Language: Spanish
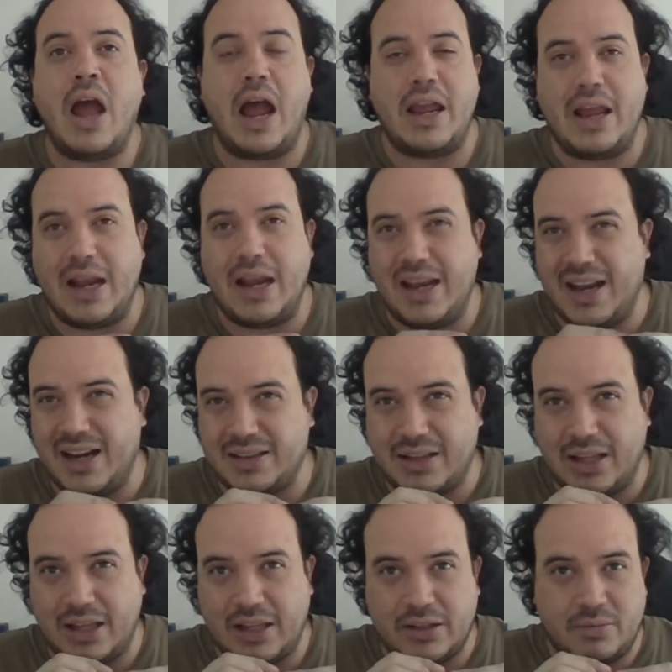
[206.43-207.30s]
hay
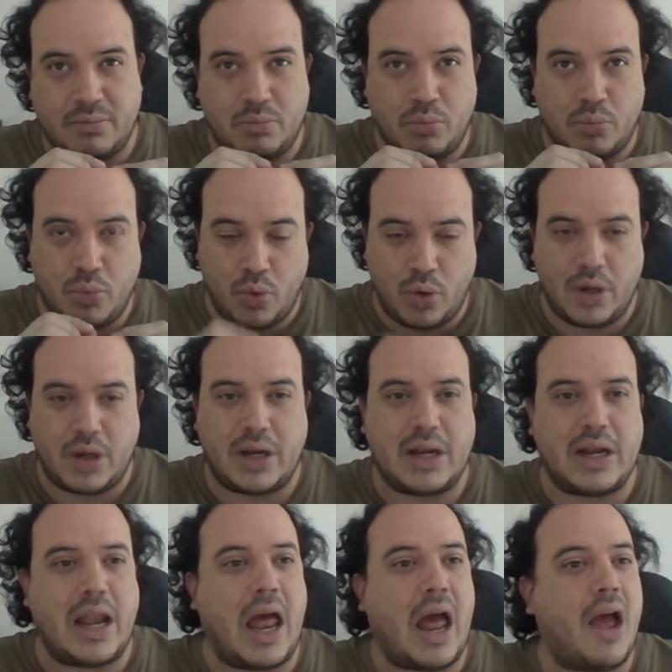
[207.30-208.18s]
alertas
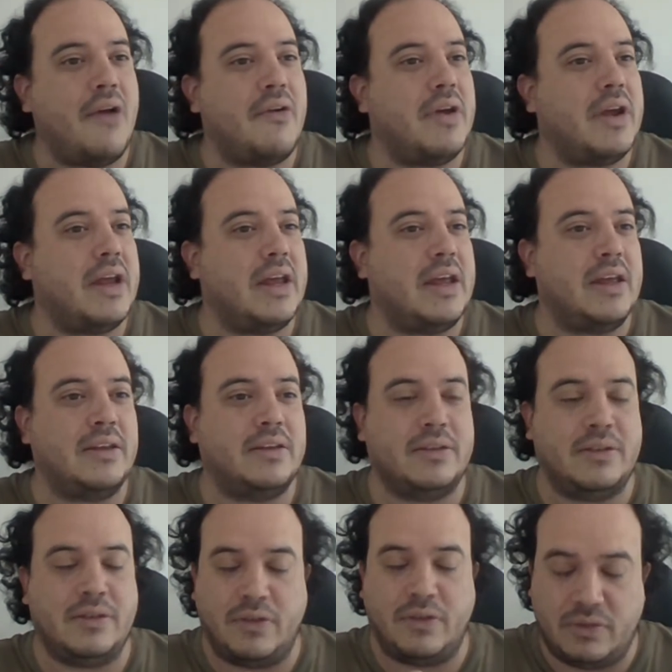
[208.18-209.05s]
muy
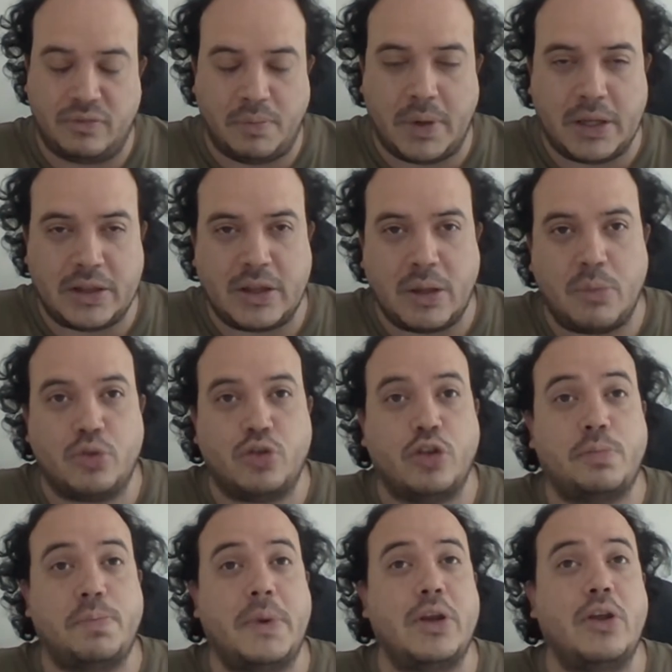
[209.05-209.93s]
claves, frente a
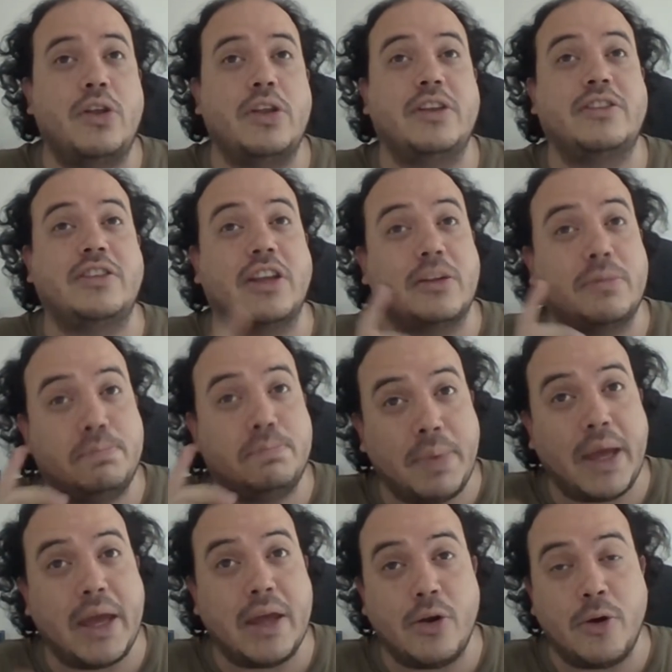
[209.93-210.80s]
muchos
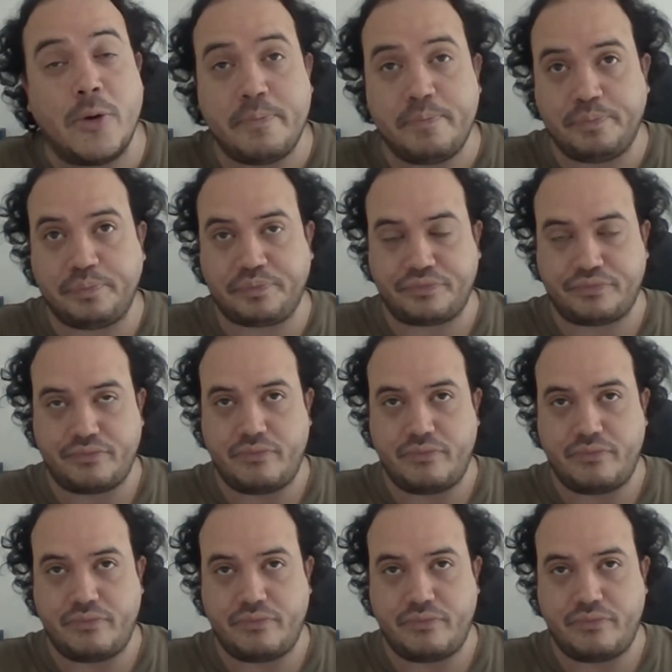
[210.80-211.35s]
periodistas, pero